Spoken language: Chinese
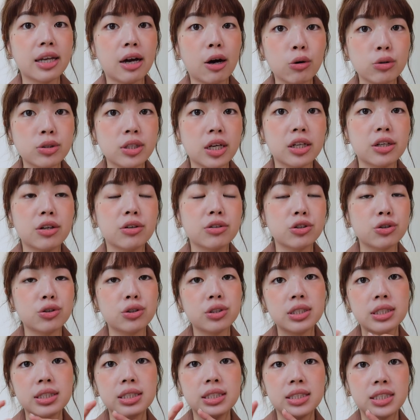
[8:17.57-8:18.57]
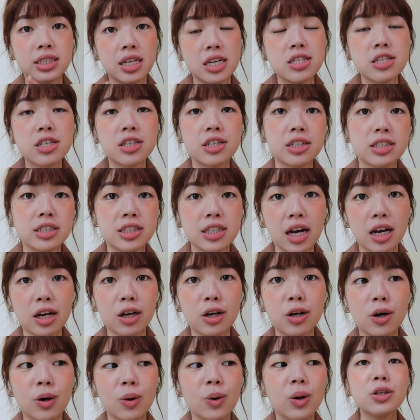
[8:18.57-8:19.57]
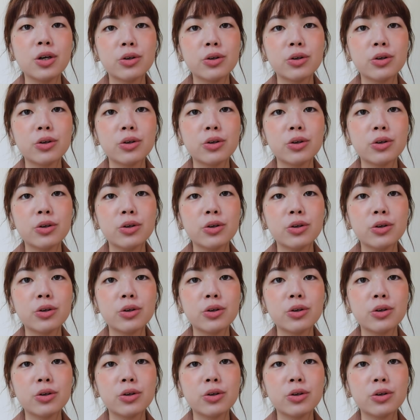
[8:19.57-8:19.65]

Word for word: 刀伤那种，就是真正的伤口。